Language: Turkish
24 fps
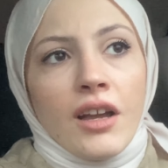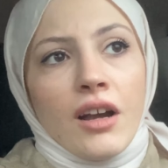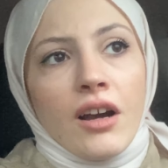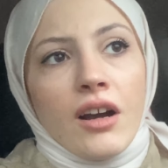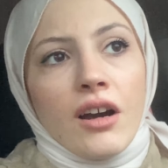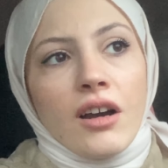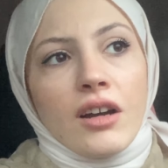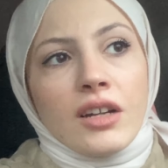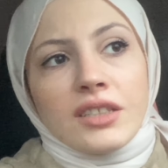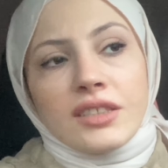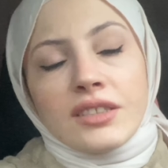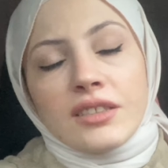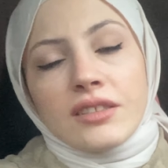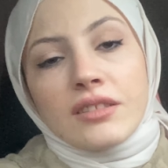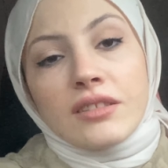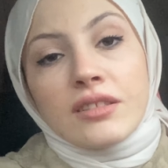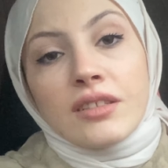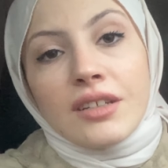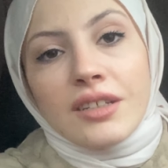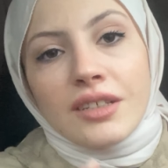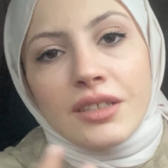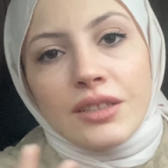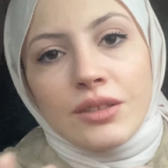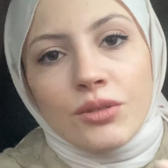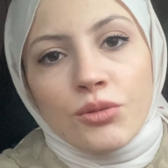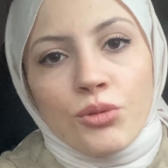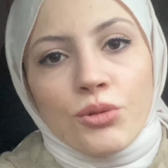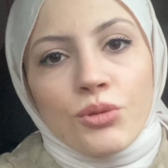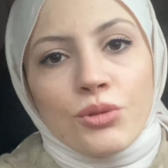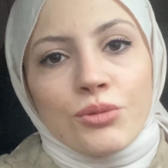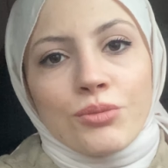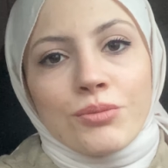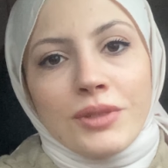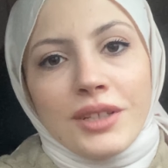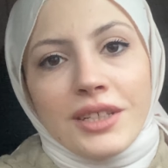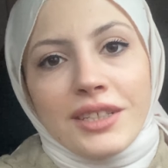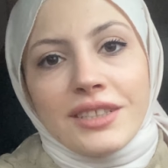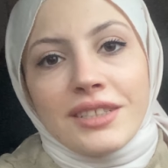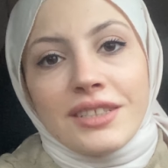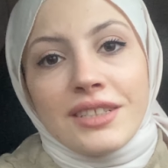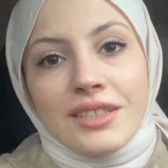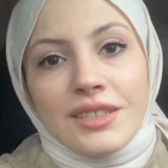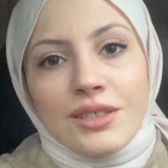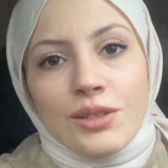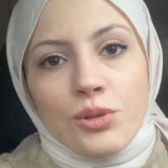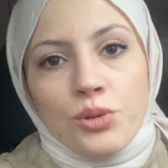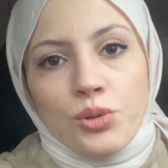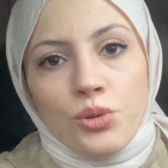artık daralıyorum
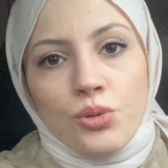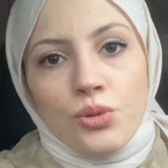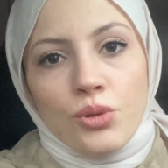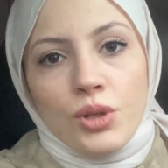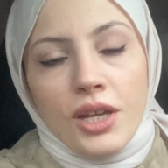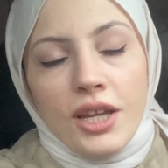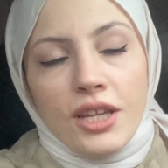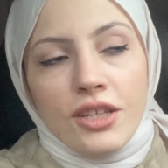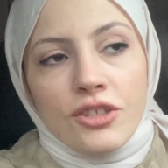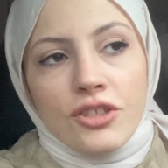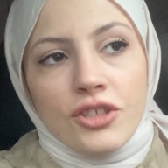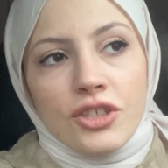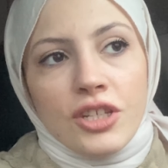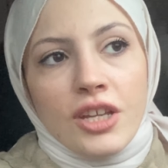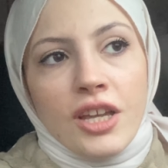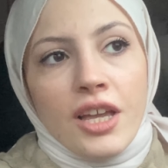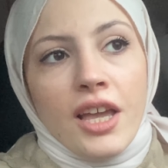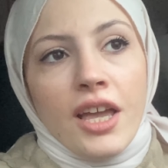dediğiniz süreç.